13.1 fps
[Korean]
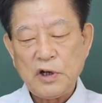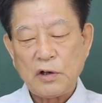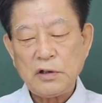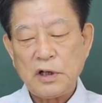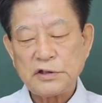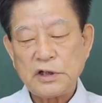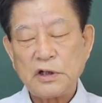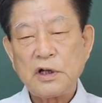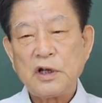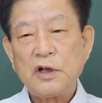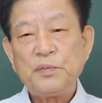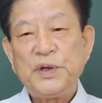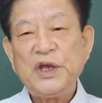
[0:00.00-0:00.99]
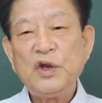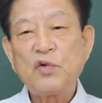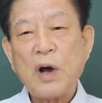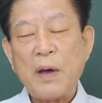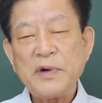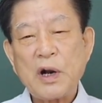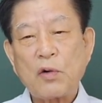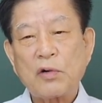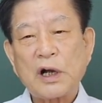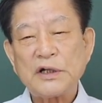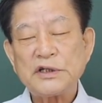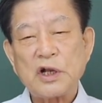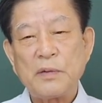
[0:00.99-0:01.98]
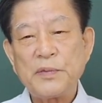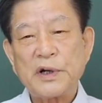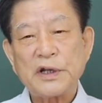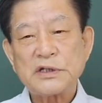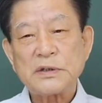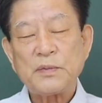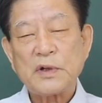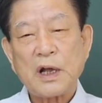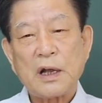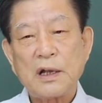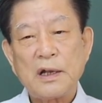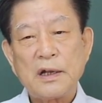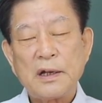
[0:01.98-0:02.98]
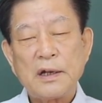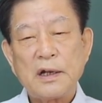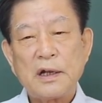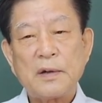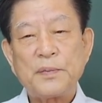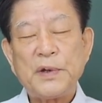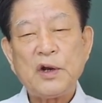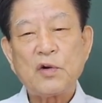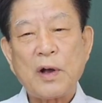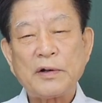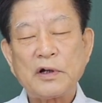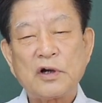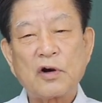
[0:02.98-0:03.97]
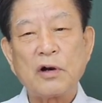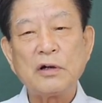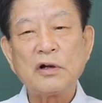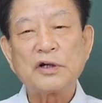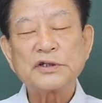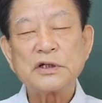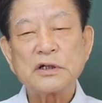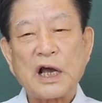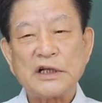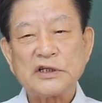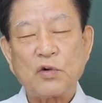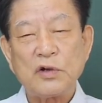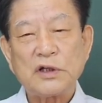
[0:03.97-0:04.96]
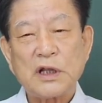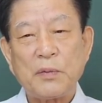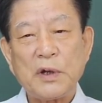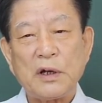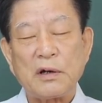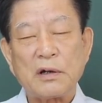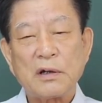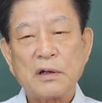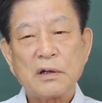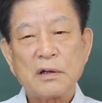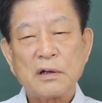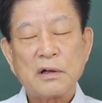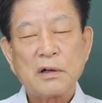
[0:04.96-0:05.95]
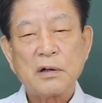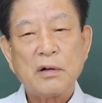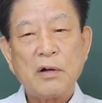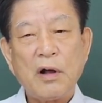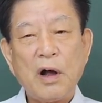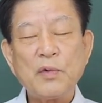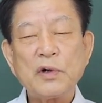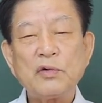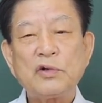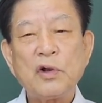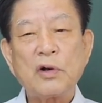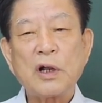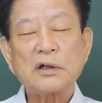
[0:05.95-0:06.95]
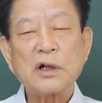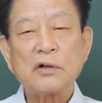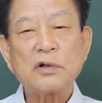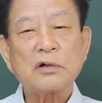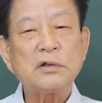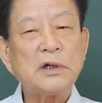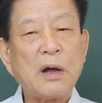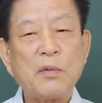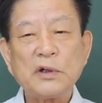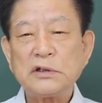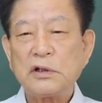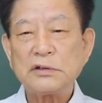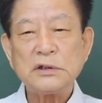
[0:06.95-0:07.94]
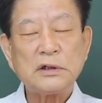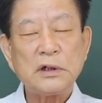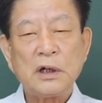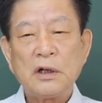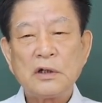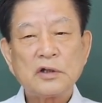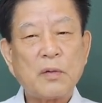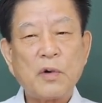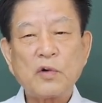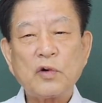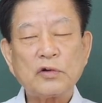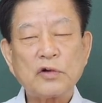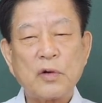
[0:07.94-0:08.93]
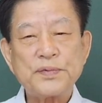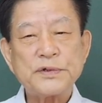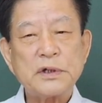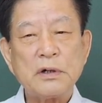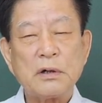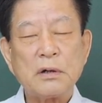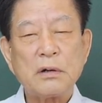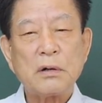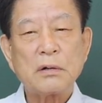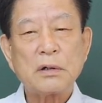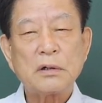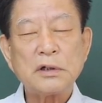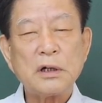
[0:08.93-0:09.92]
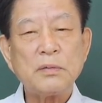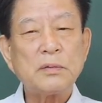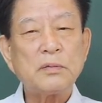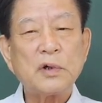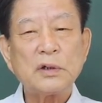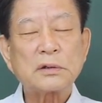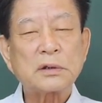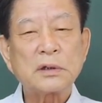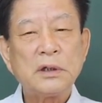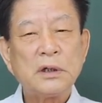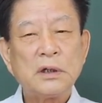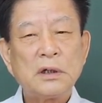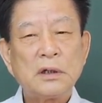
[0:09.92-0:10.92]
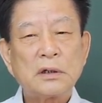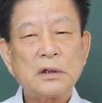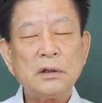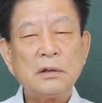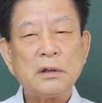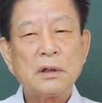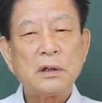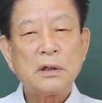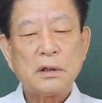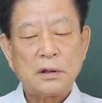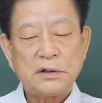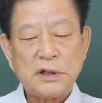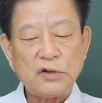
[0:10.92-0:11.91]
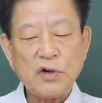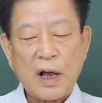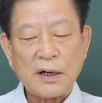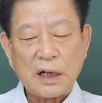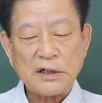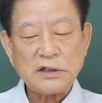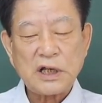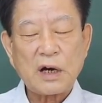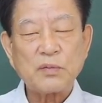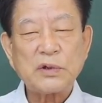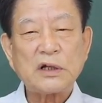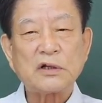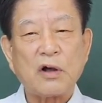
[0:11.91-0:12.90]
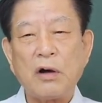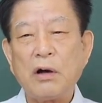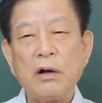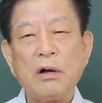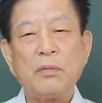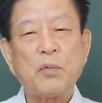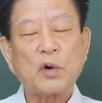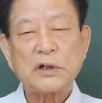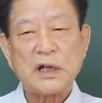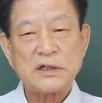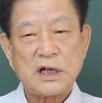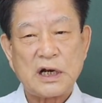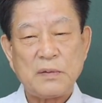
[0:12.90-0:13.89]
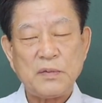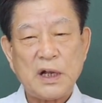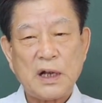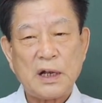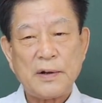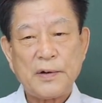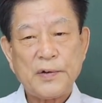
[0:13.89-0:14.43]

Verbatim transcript: 여기선 비루함이라고까지 설명을 했습니다. 비루한 그런 것을 가지고 있다면 아무리 뛰어났다 할지라도 그 나머지 것은 더 볼 것도 없어. 그 사람은 그건 재주 안 가진 사람보다 더 못한 사람이야.